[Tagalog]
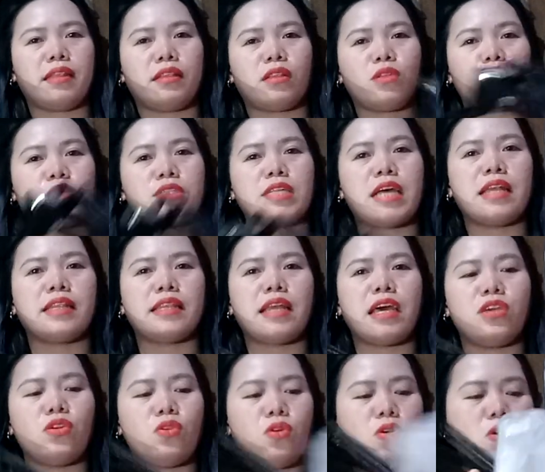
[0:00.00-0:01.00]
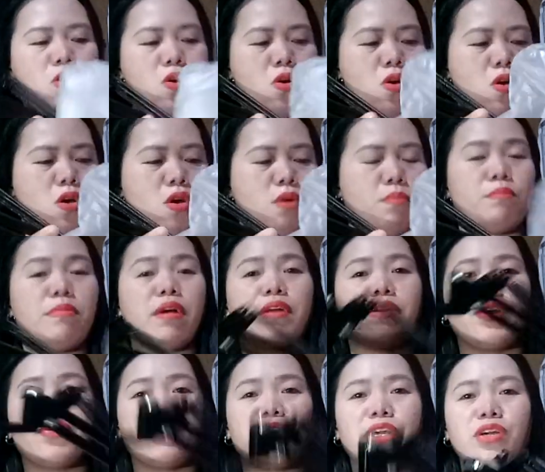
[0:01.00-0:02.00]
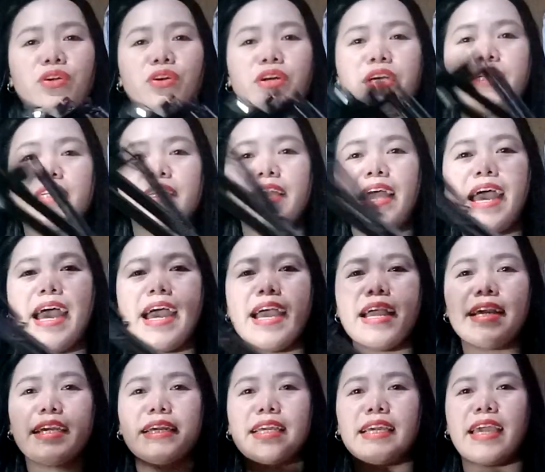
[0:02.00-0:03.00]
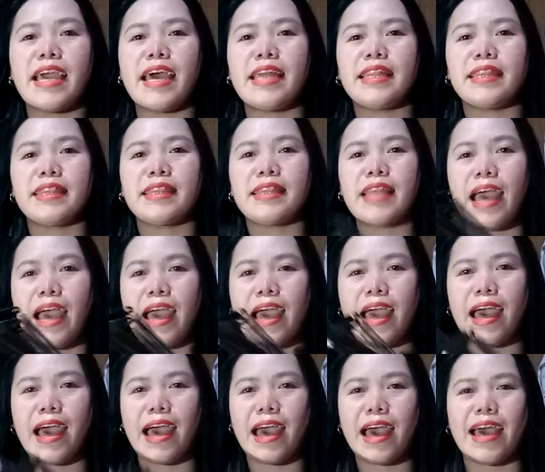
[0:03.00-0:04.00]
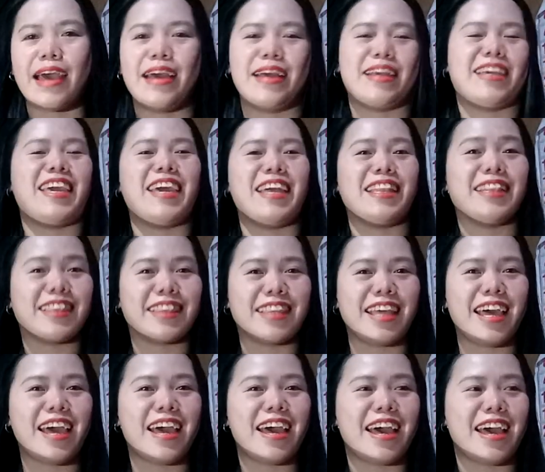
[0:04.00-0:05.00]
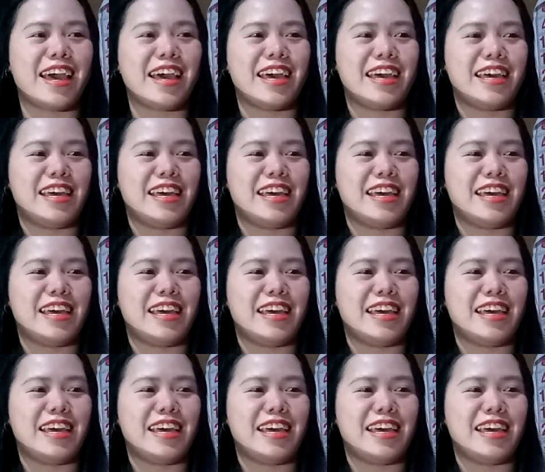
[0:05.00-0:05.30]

Kung saan tayo magre-record ng kanta. Kanta.